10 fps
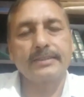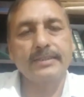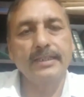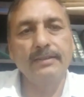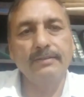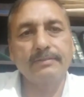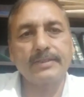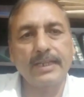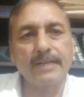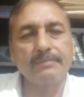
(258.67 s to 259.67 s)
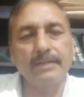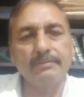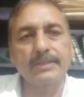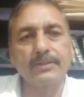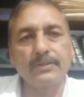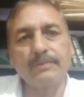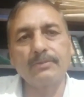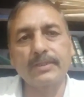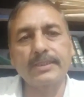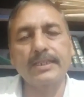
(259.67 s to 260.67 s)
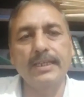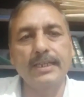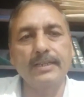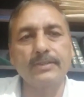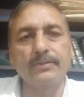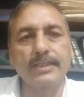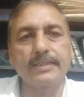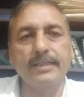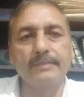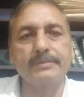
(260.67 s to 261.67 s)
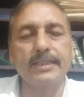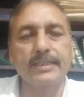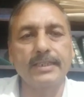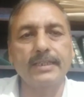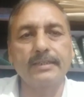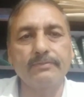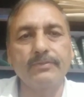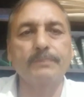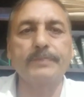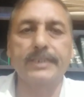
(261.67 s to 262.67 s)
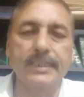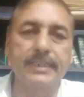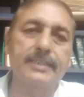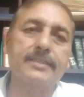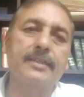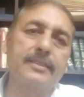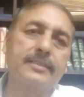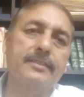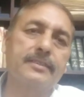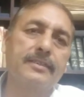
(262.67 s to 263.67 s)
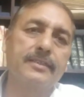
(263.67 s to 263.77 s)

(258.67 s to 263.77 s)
एक्चुअली सारा मामला चौधरी मुनस लाई का जो उनके साथ साहबजादे हैं वो पीटीआई के साथ हैं